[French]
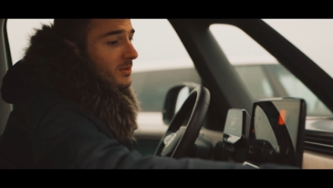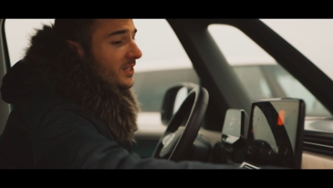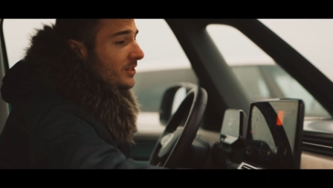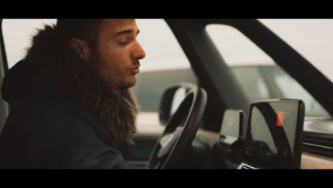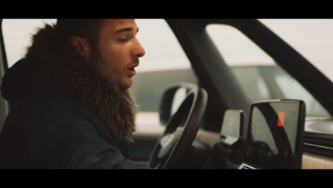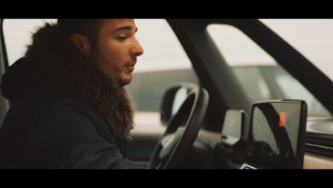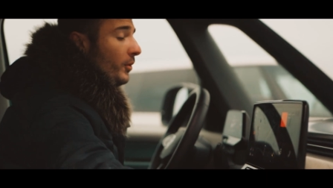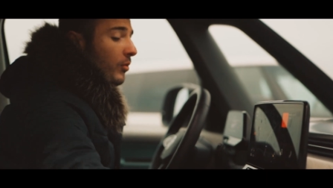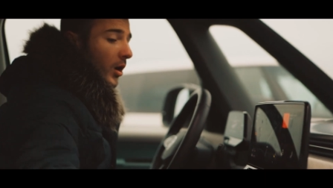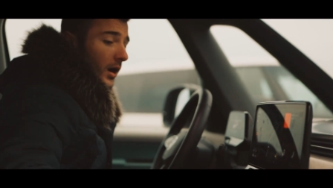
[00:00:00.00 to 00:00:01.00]
imitation un
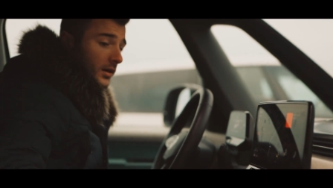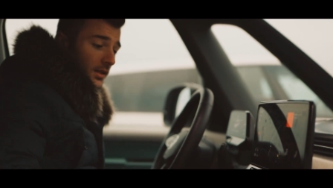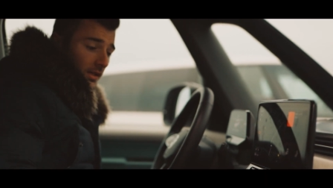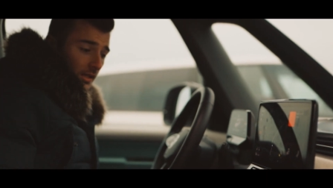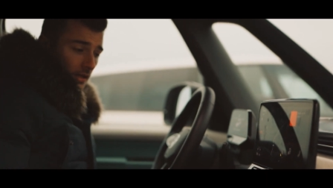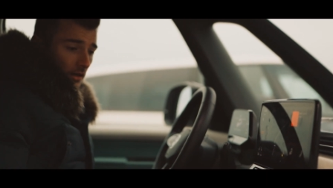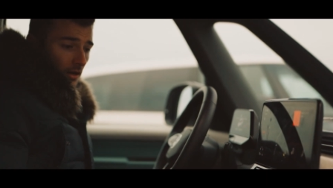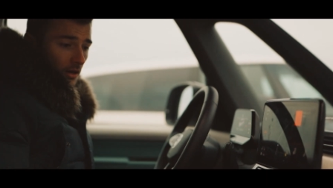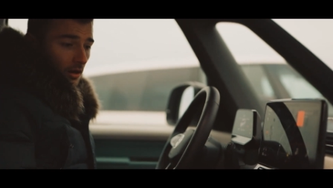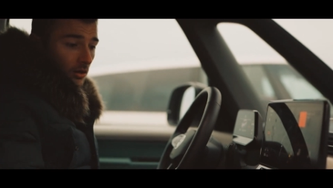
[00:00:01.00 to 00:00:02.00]
peu bois,
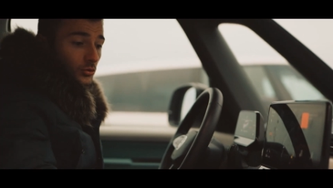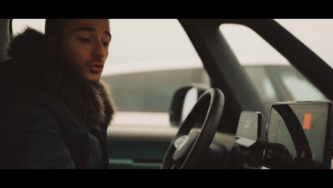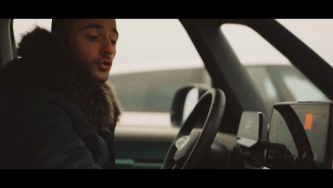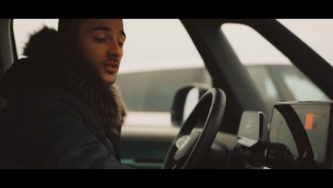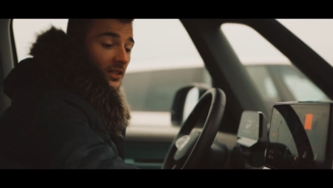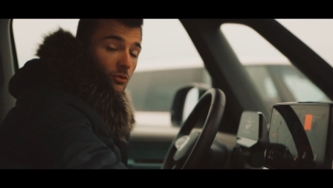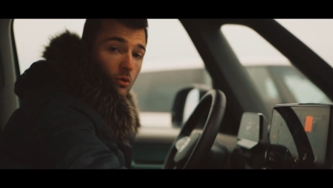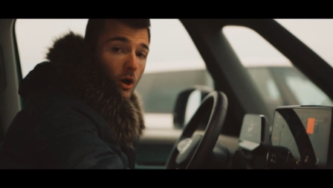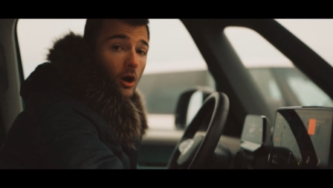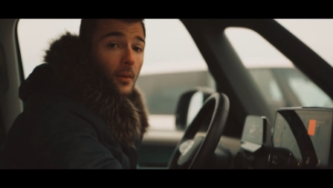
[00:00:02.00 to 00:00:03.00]
euh, toujours cette
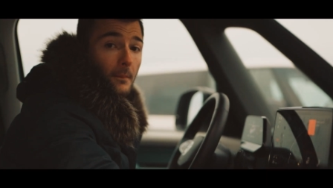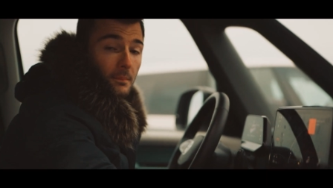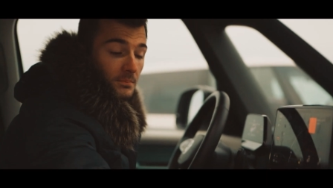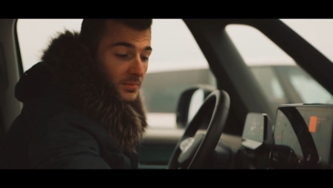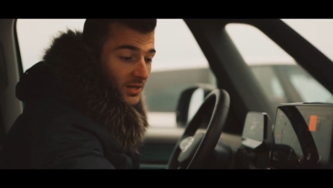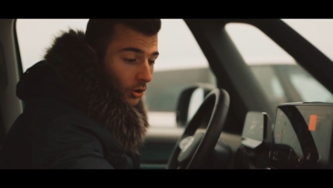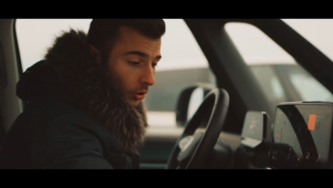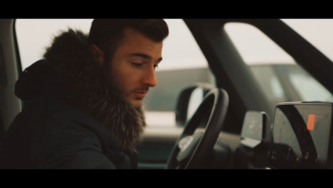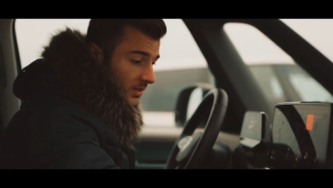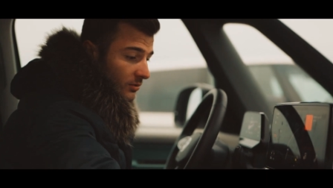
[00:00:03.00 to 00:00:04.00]
couleur
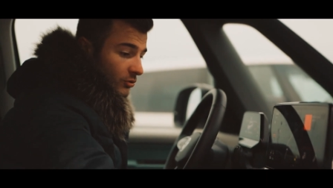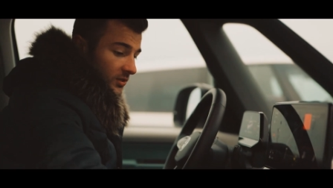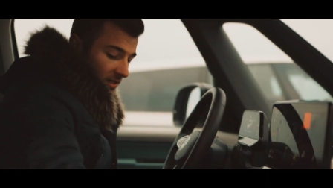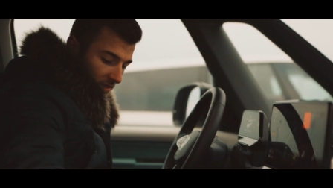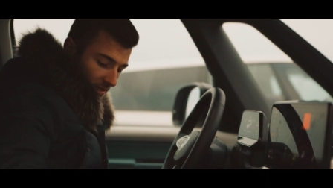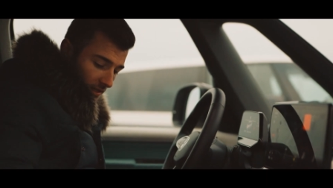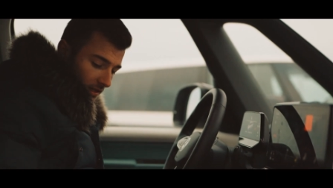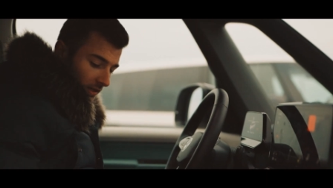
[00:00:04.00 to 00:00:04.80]
bichromie juste ici.